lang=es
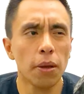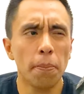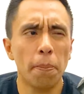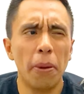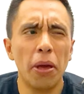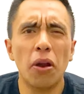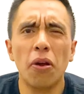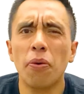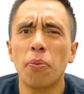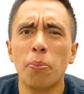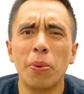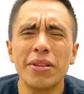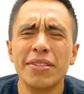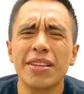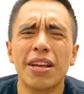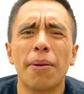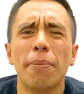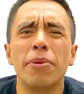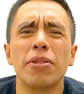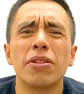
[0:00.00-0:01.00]
Pero
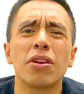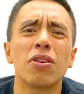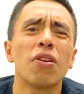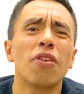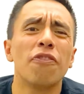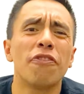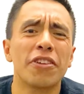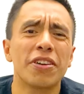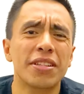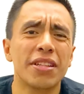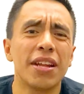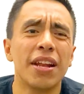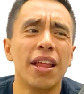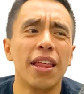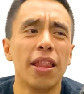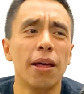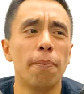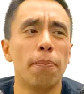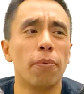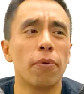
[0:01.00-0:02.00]
básicamente no afecta nada